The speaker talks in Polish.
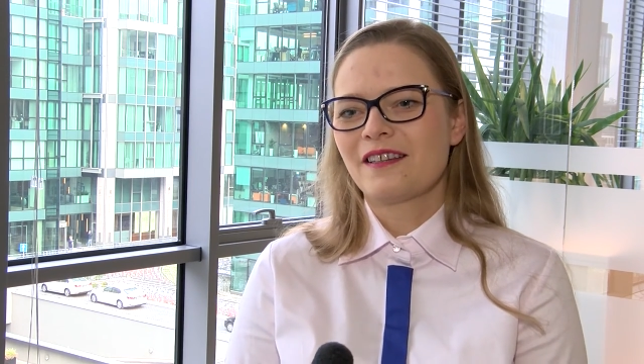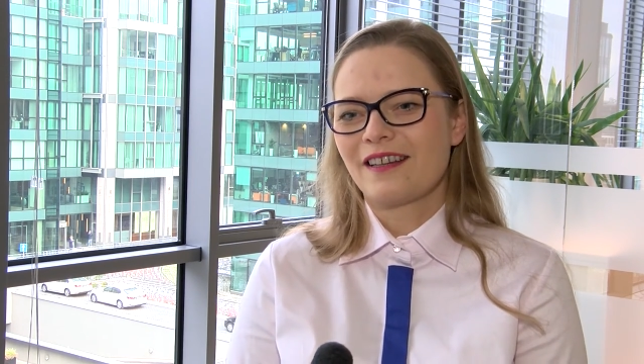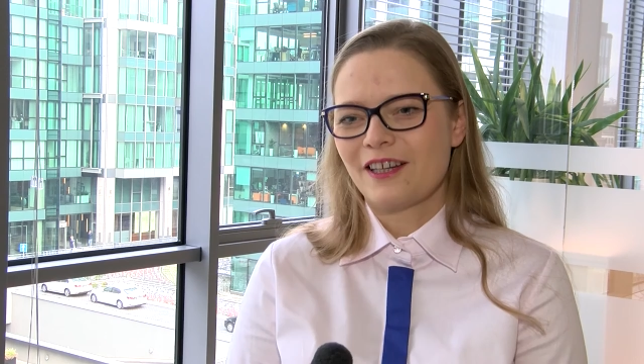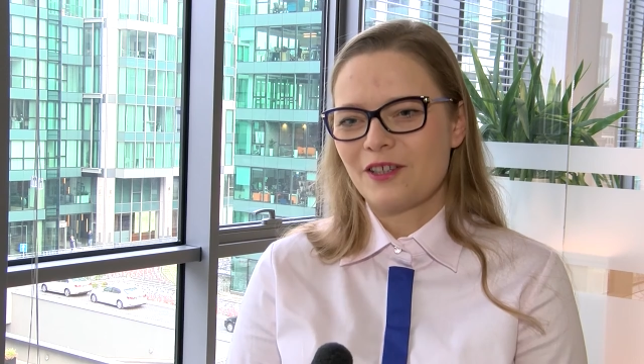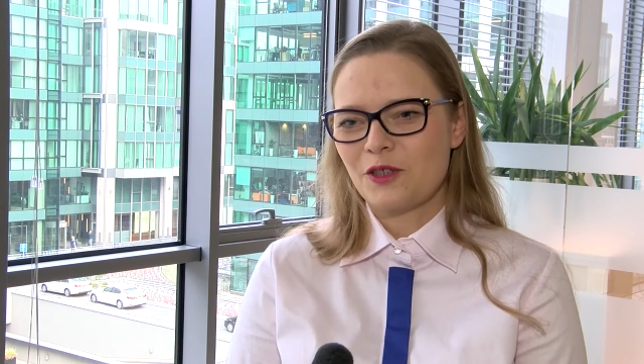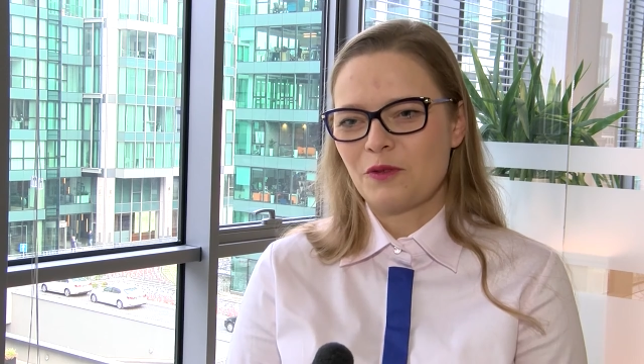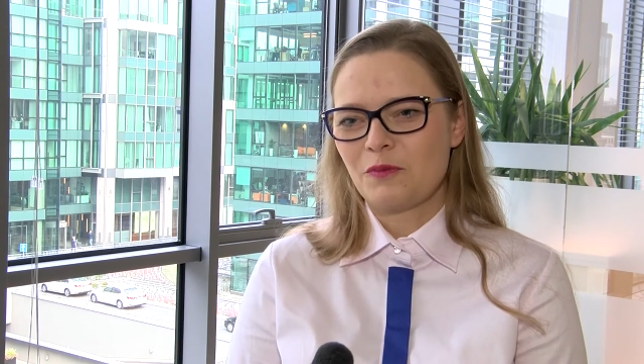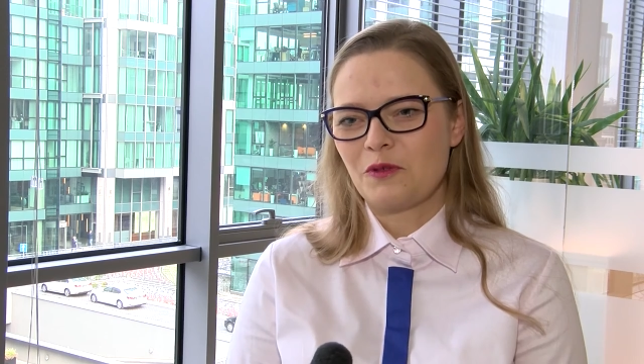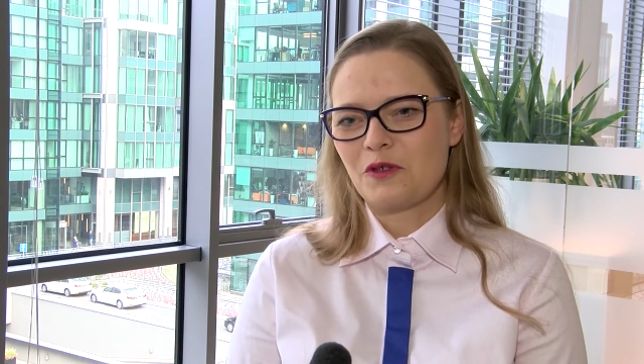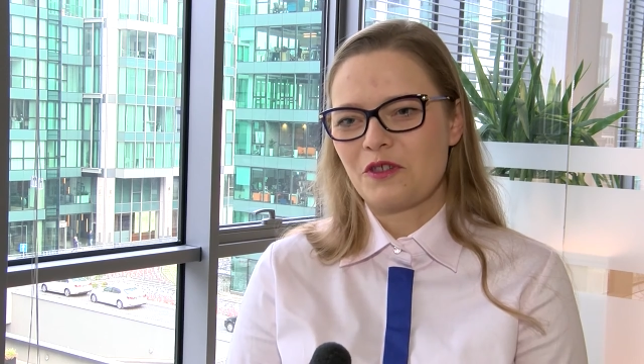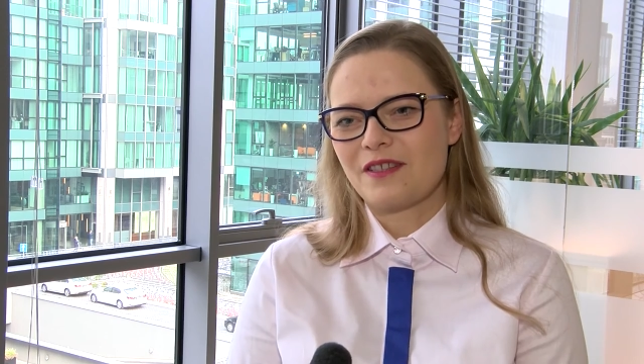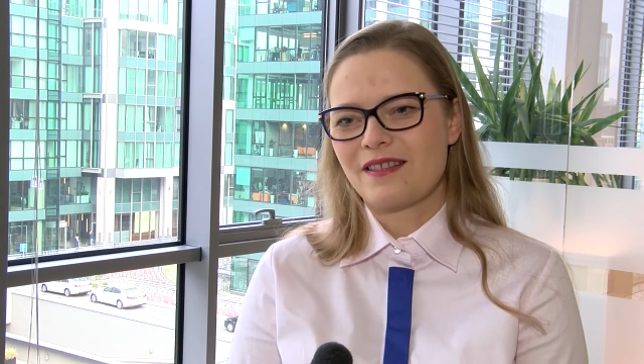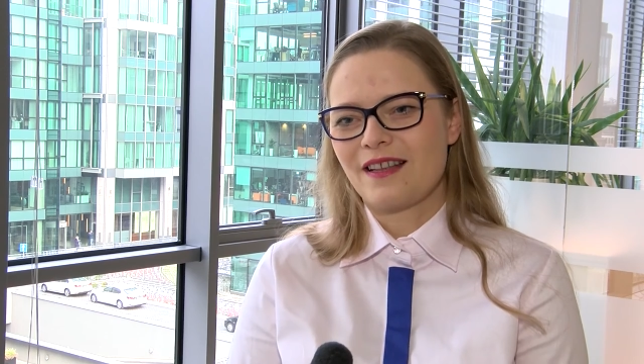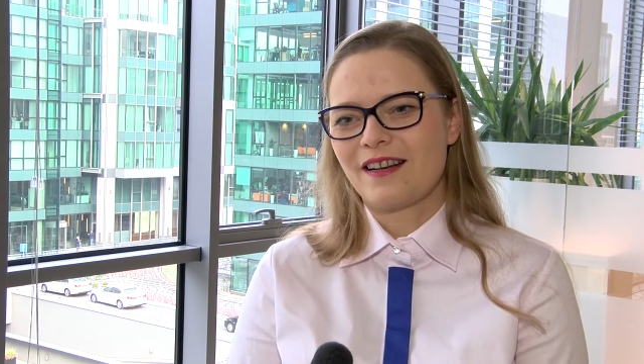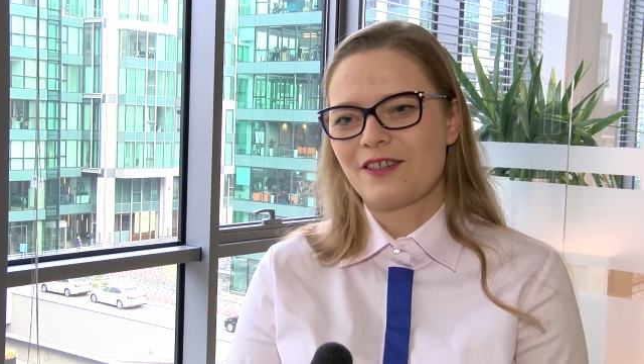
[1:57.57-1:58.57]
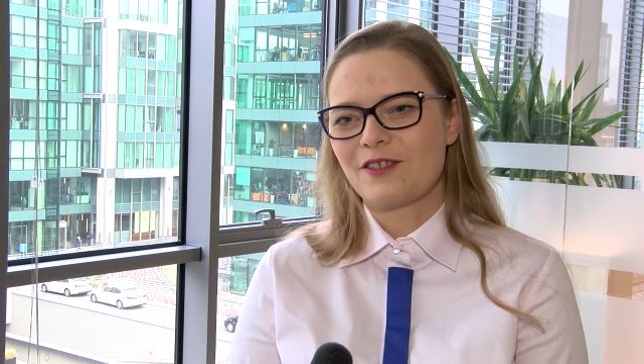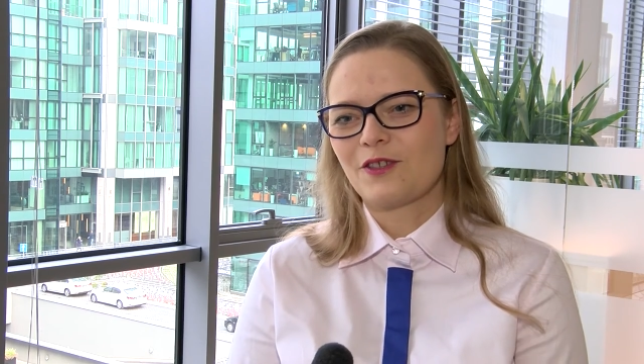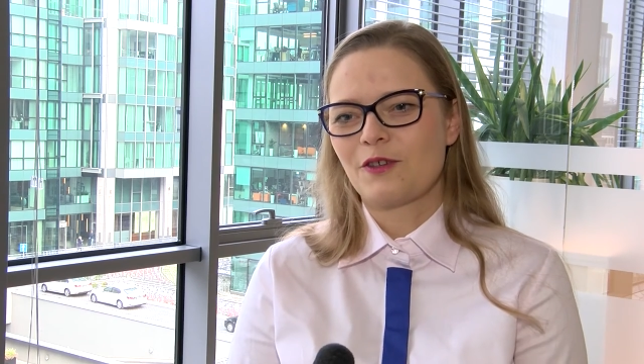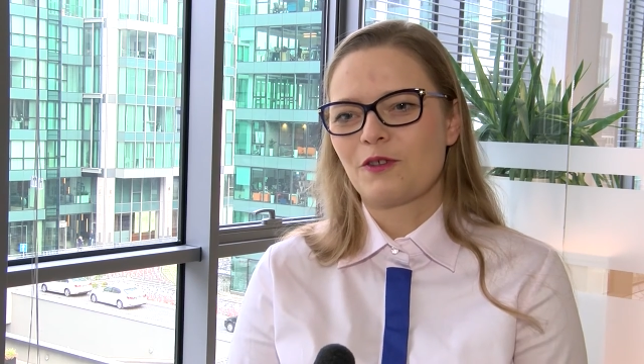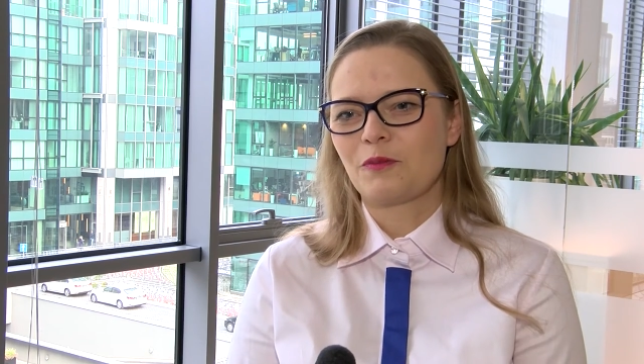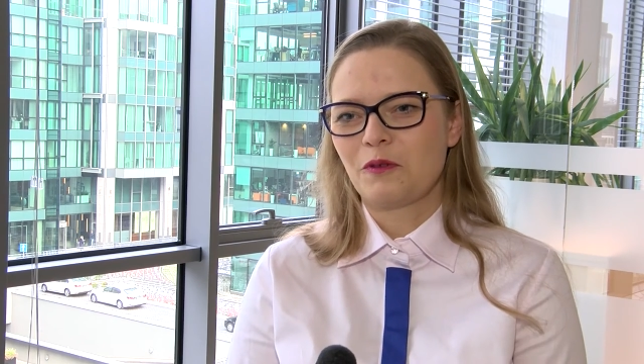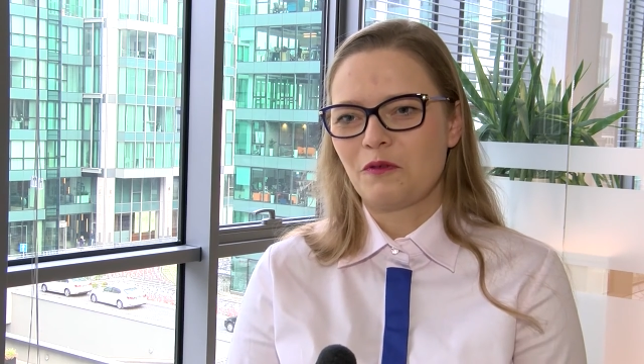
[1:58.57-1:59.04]
każdy może
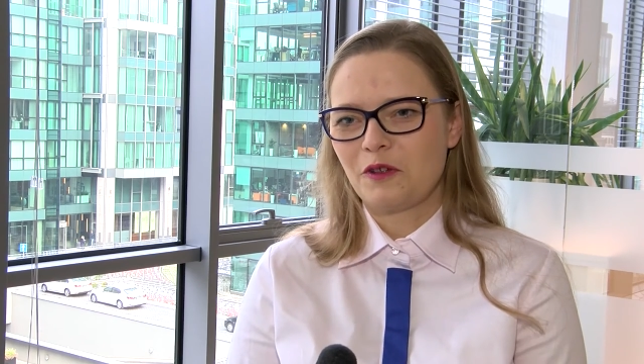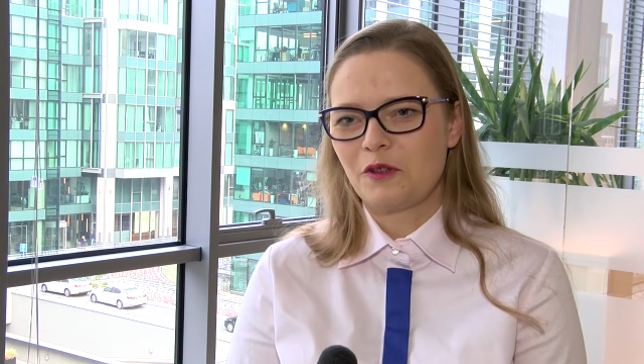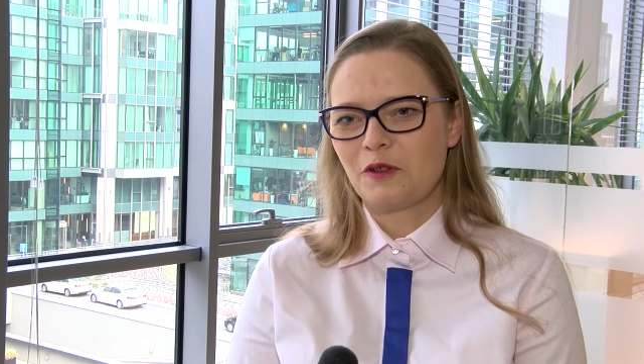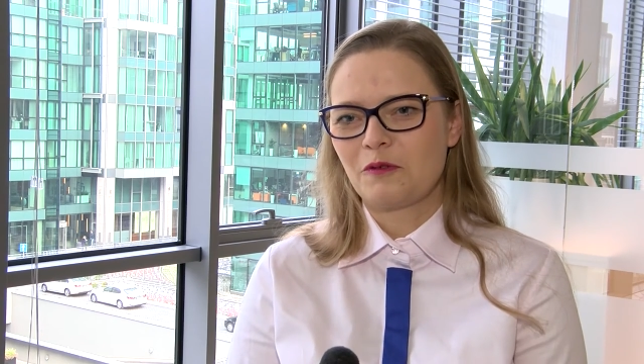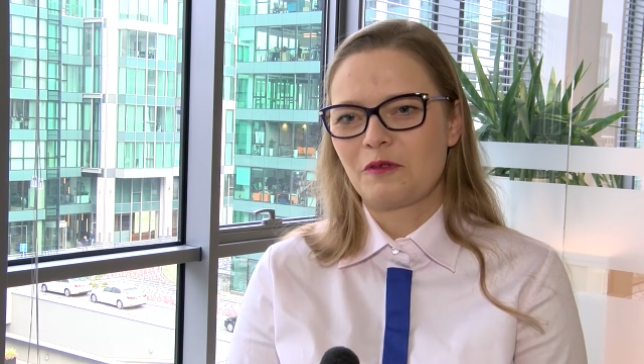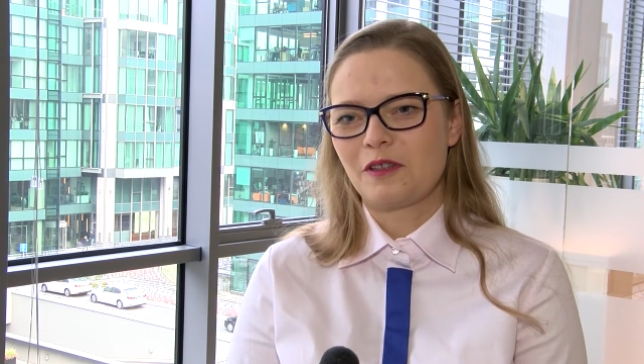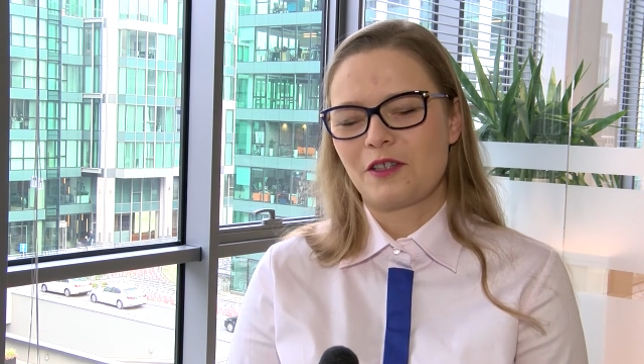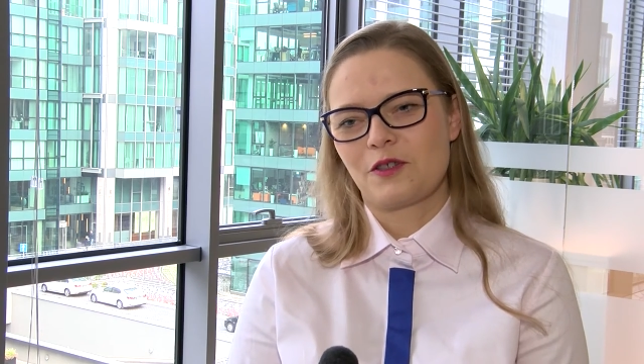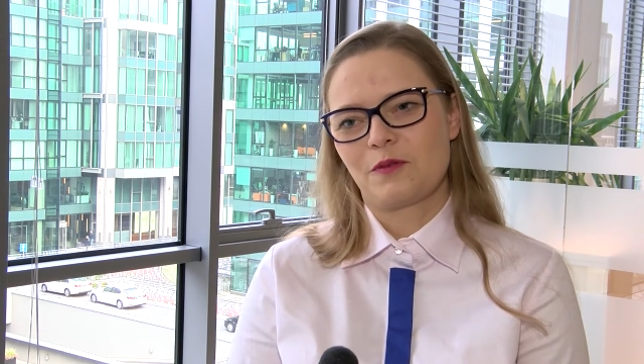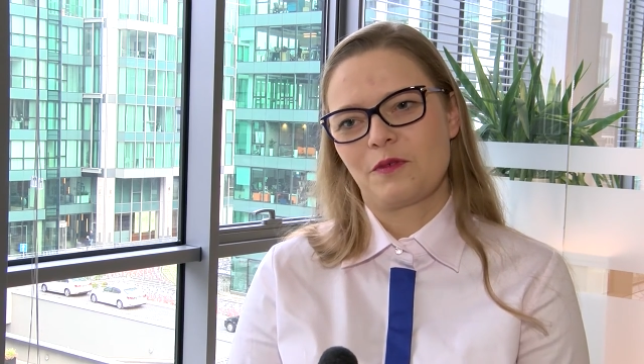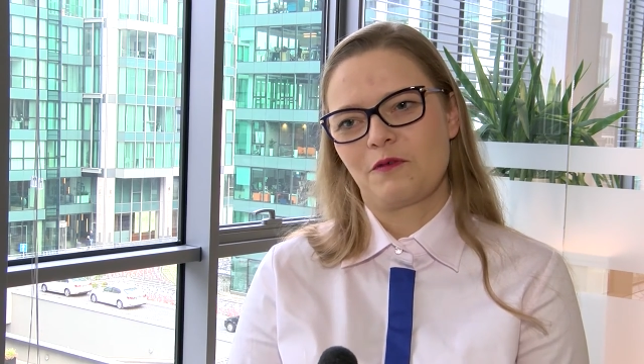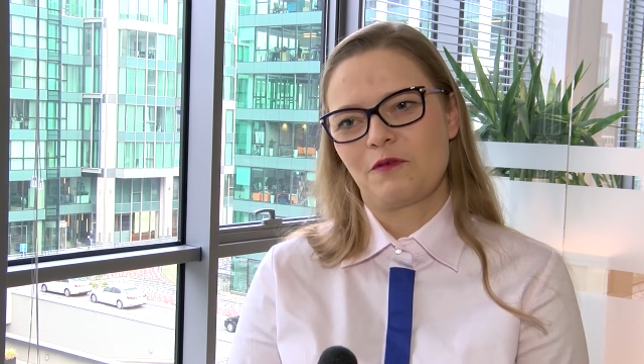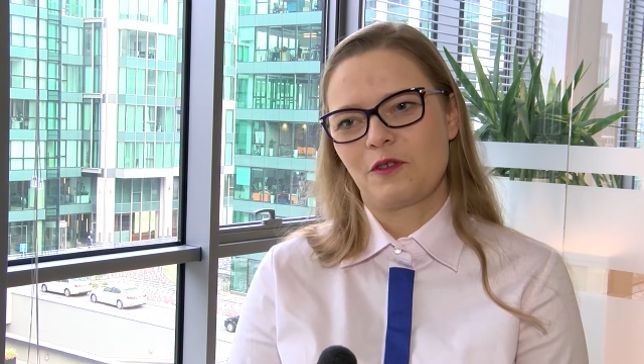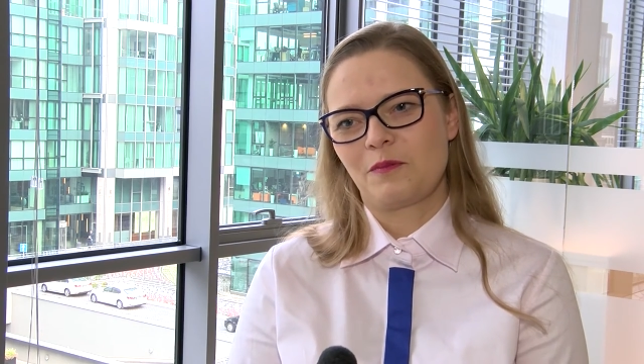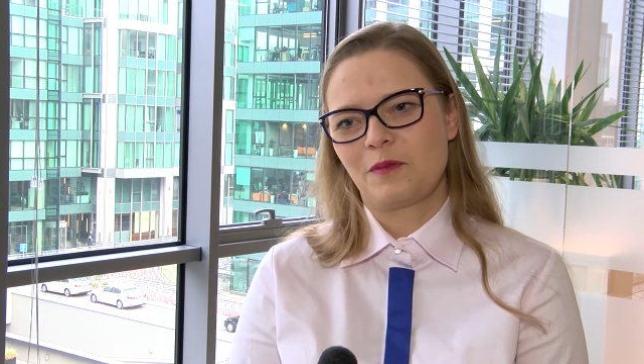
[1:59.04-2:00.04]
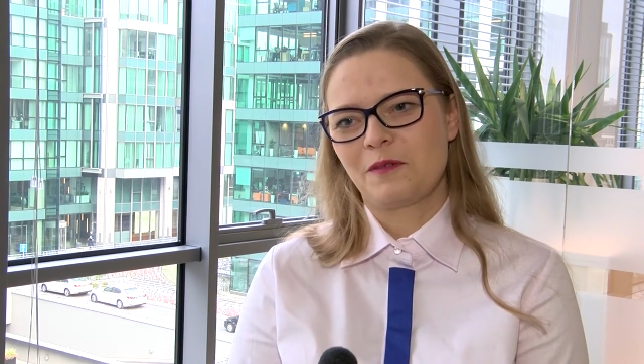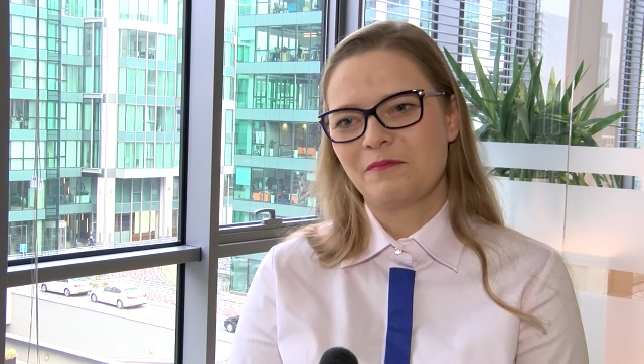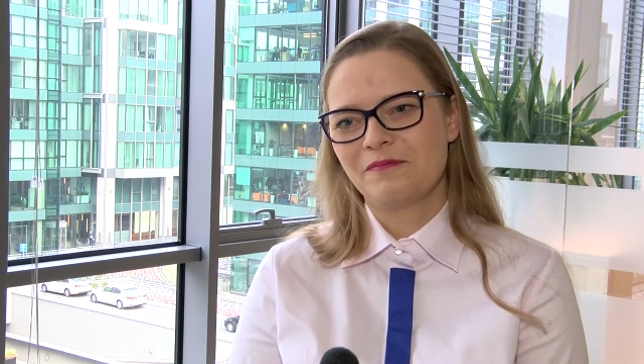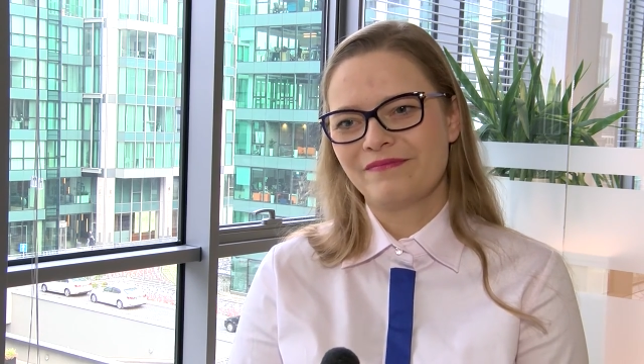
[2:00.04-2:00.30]
znaleźć odpowiednią dla siebie firmę.